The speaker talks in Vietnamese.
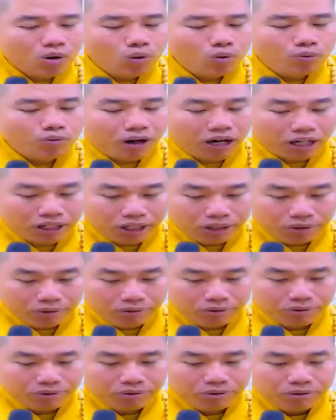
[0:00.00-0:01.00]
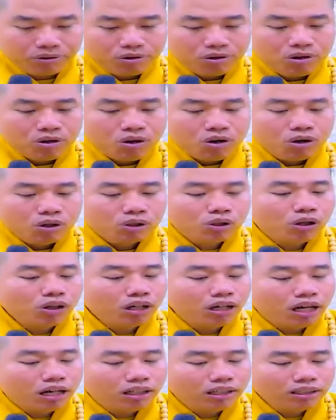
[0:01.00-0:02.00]
câu phật hiệu có
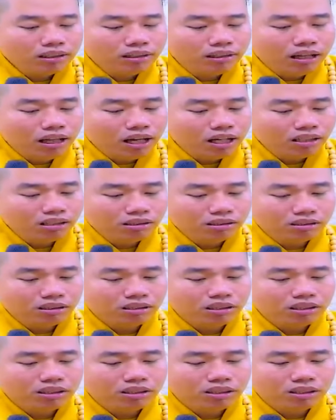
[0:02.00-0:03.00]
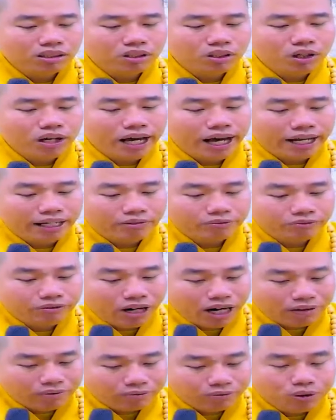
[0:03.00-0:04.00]
lợi ích lớn cho hạng
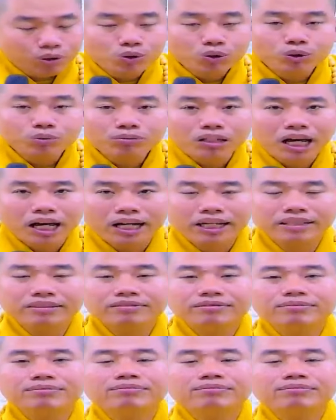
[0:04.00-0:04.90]
phàm phu chúng ta